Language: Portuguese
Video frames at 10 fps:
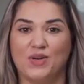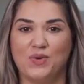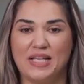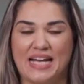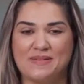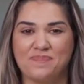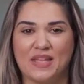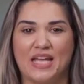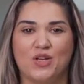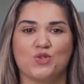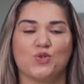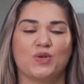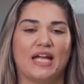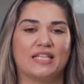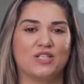Olá, eu sou
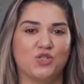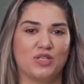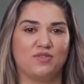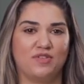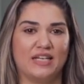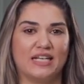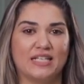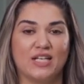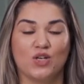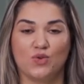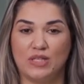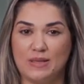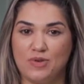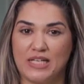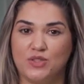Kathleen de Oliveira,
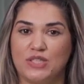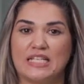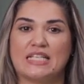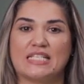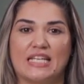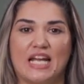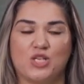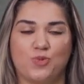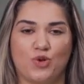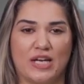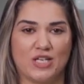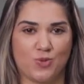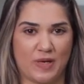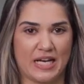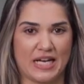colaboradora da Cicred
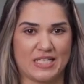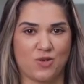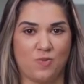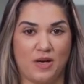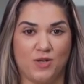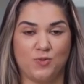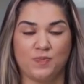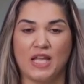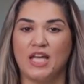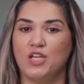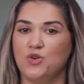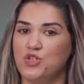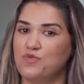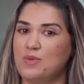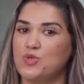Progresso Paraná São Paulo, e
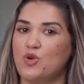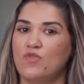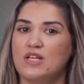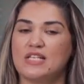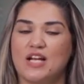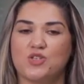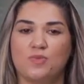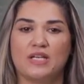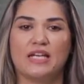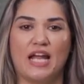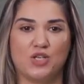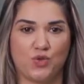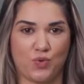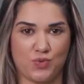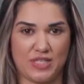hoje vamos conversar sobre
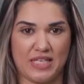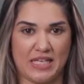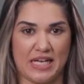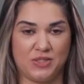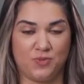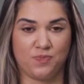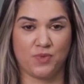crédito consignado,